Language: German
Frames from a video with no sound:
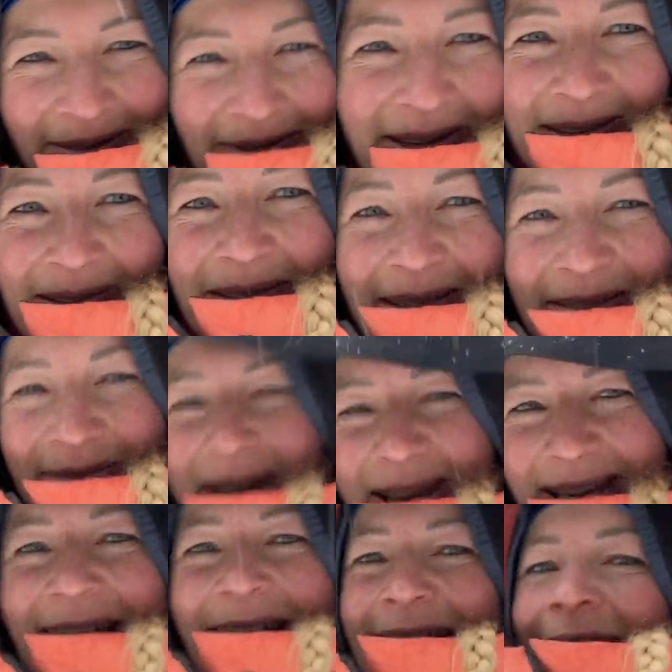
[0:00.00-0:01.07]
ob ich eine Runde machen
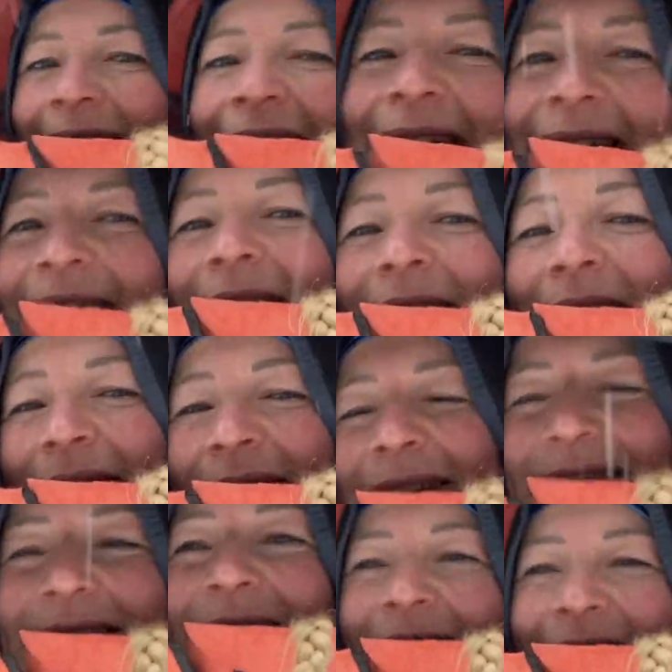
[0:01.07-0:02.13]
kann oder ob ich
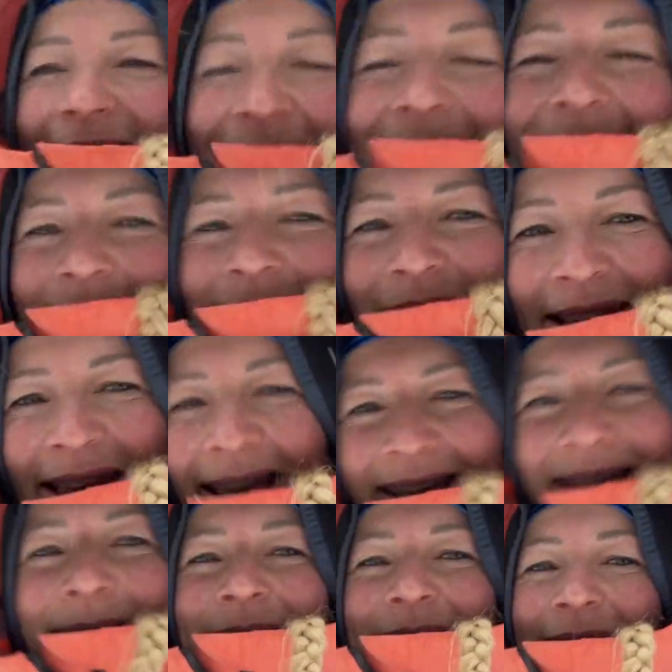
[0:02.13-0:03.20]
das gleiche zurück muss. Ich
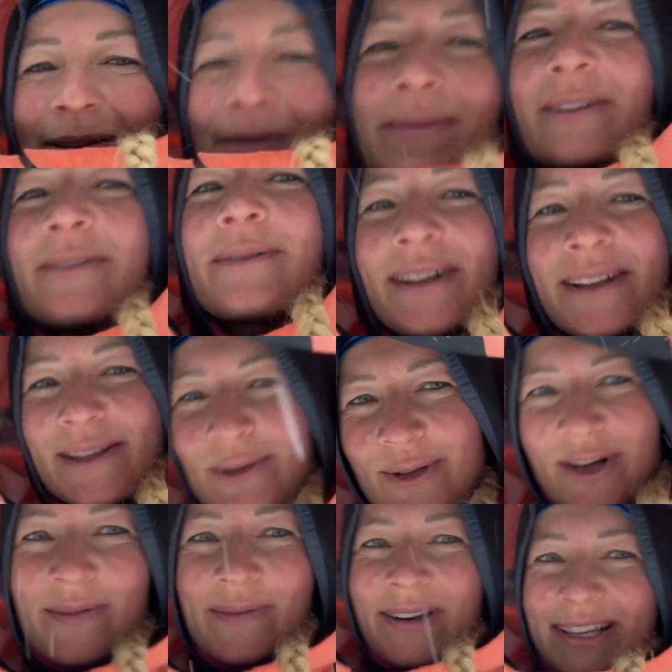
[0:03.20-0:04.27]
kann es einfach auf mich
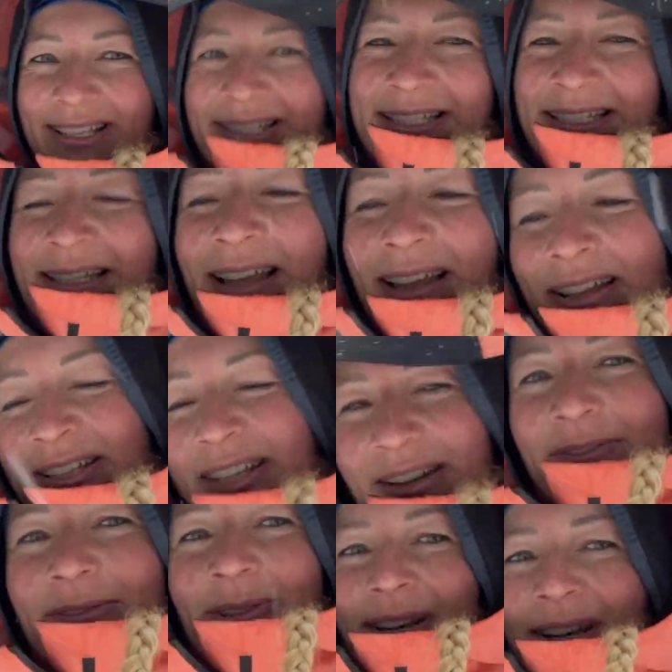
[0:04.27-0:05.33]
zukommen lassen.
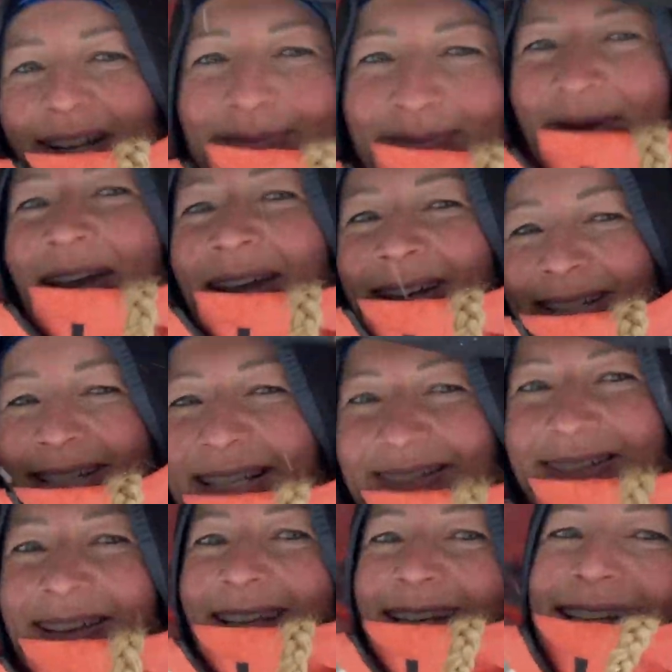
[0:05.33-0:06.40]
Schaffen würde ich beides,
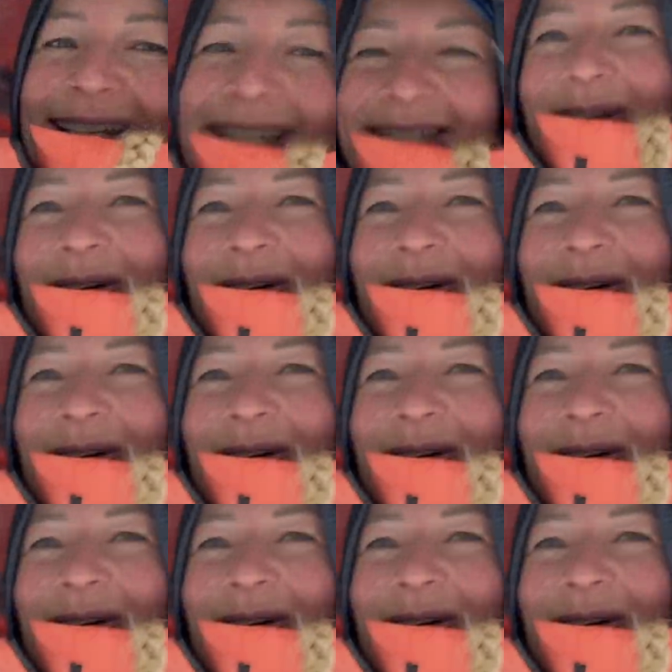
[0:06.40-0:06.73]
deswegen ist es